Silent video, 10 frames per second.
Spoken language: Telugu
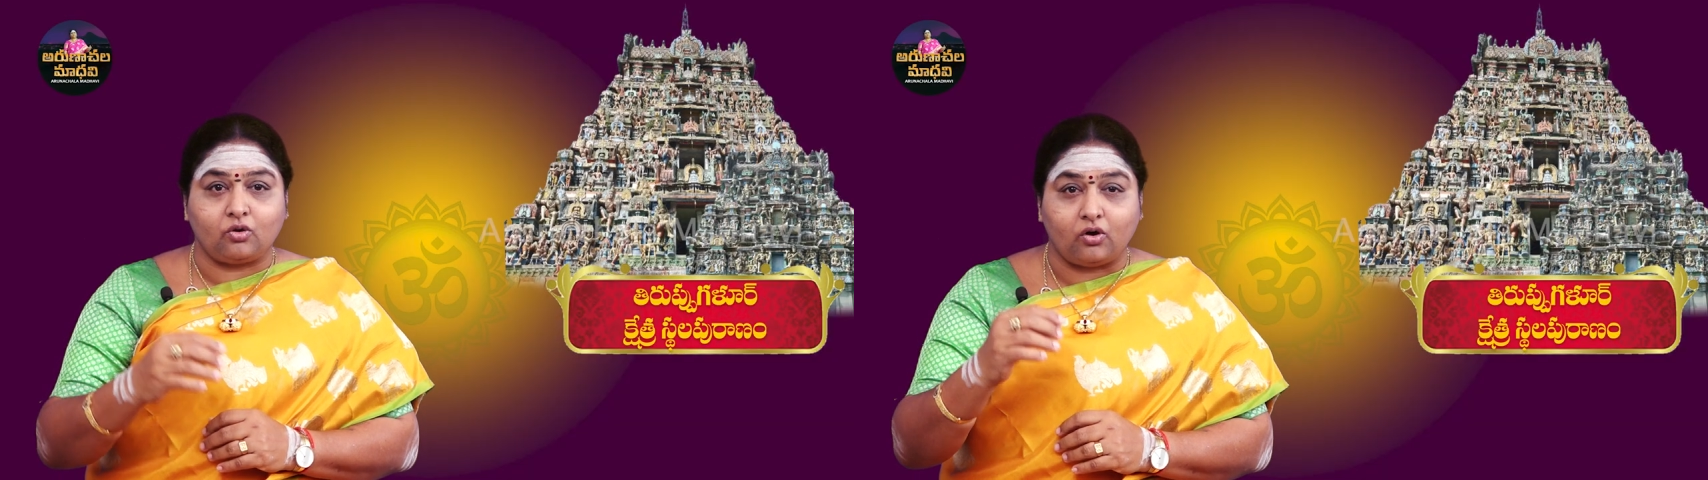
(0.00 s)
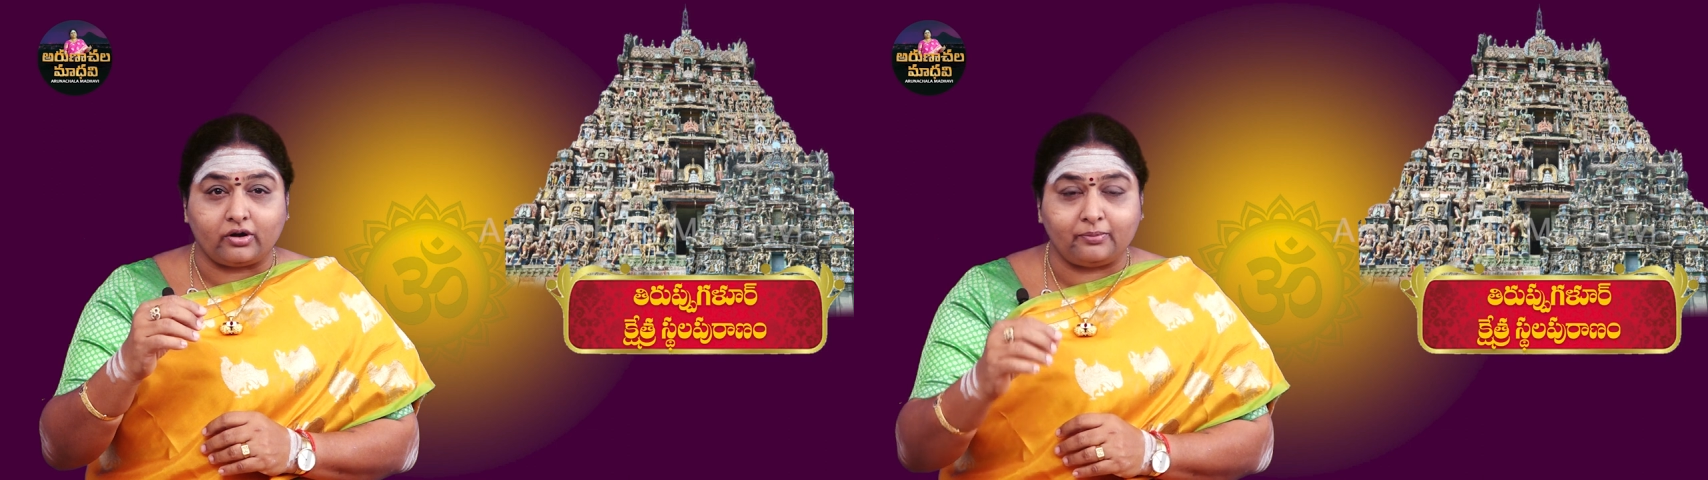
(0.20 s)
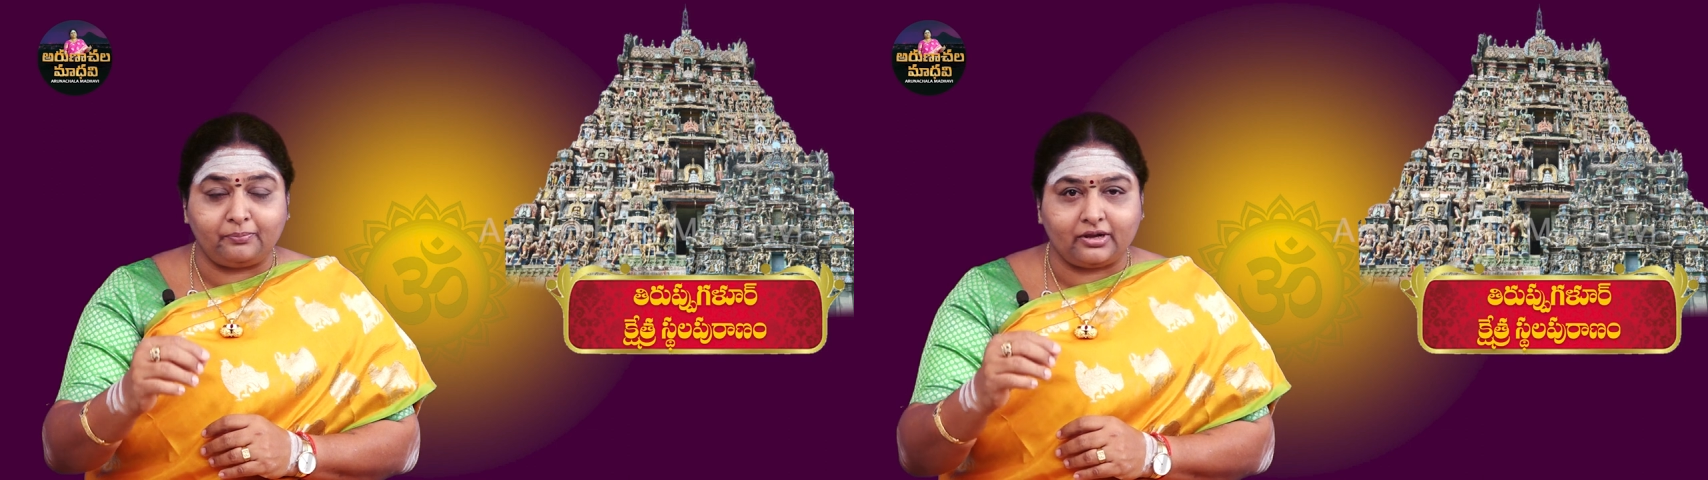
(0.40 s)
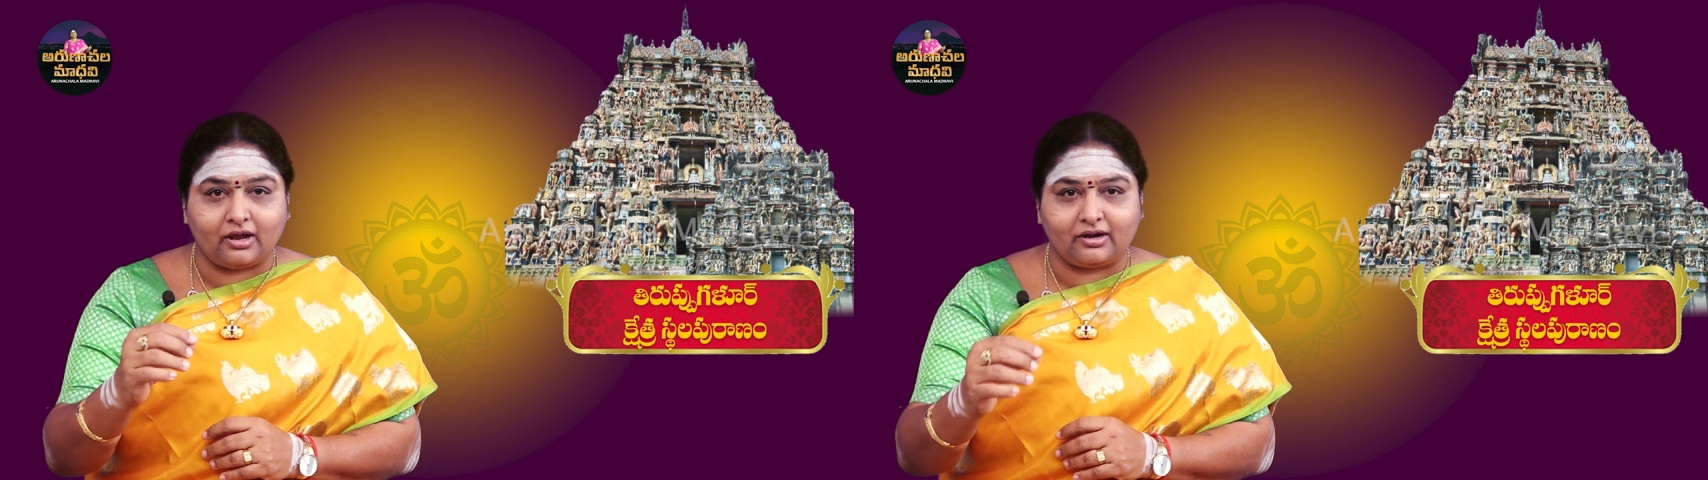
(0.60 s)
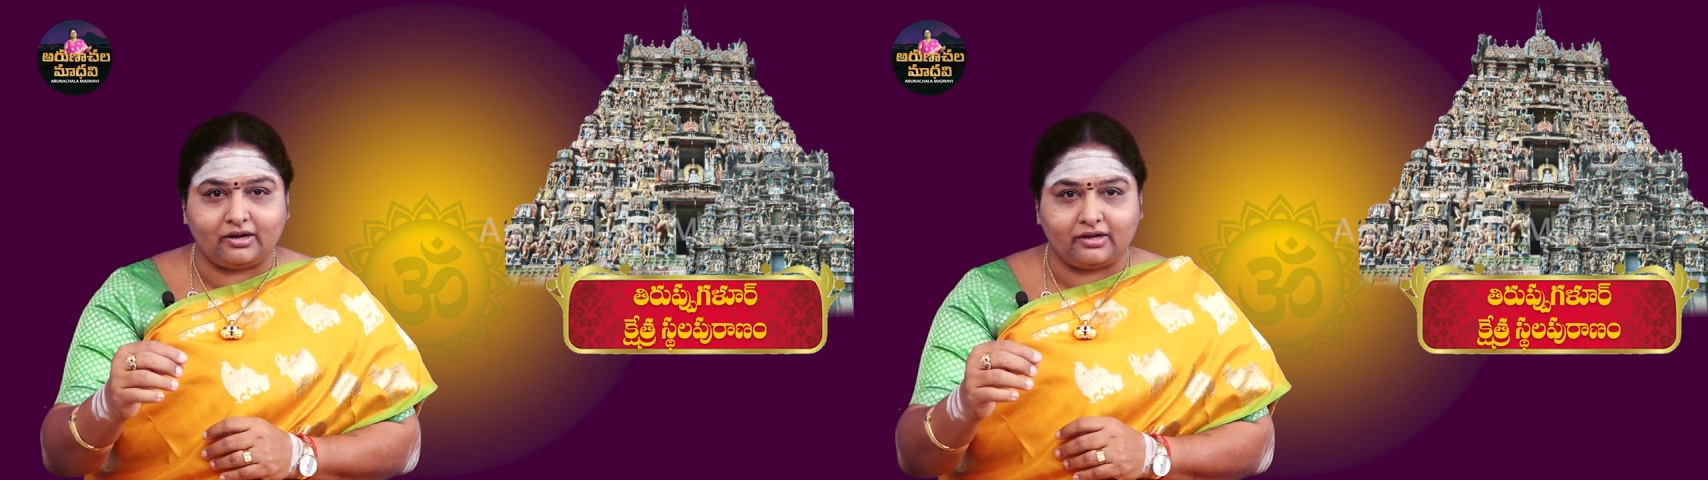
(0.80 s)

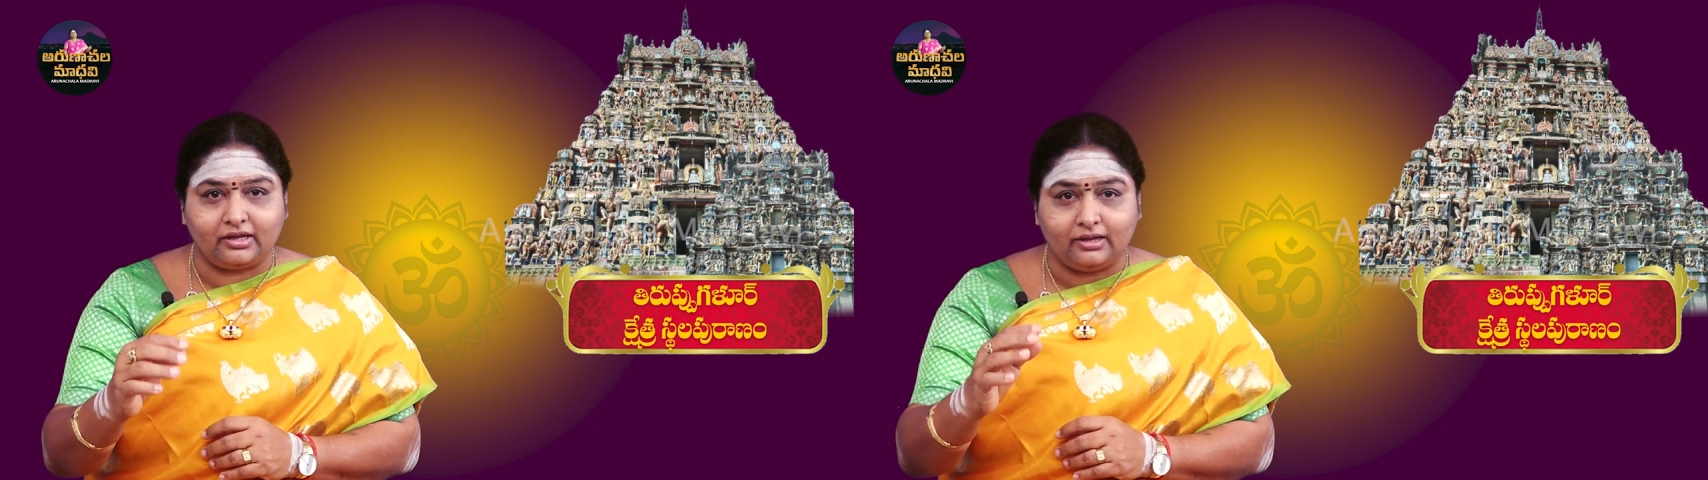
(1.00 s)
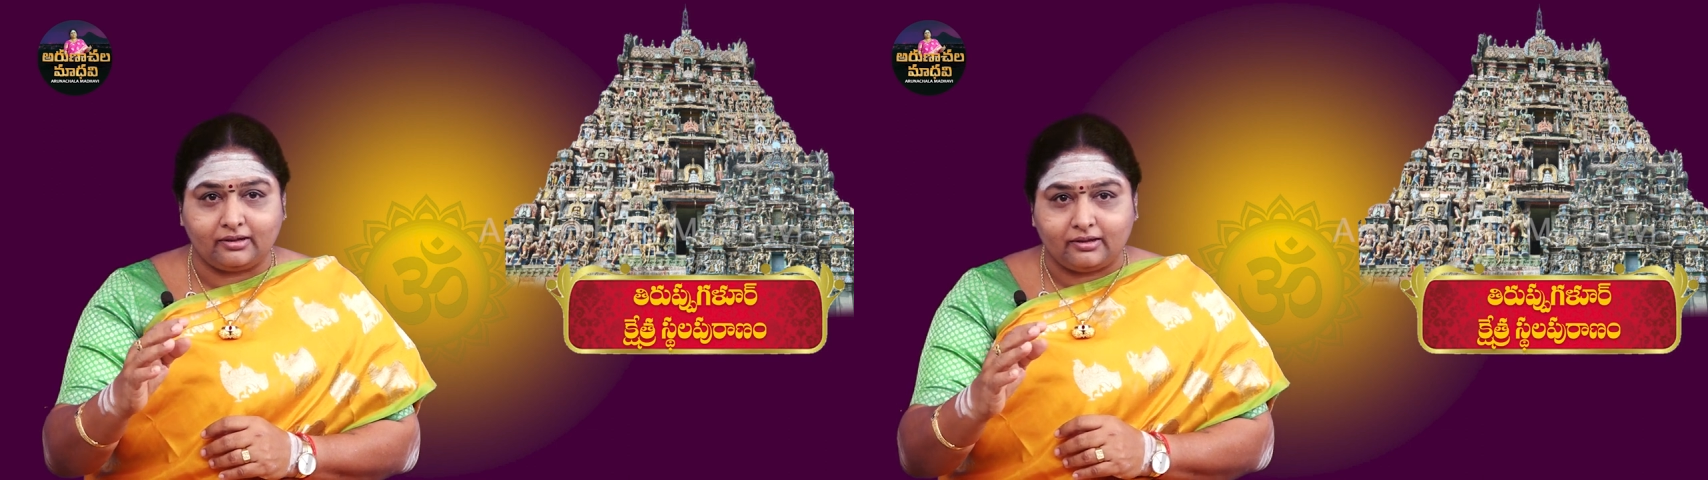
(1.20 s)
కోనపిరాన్ అంటే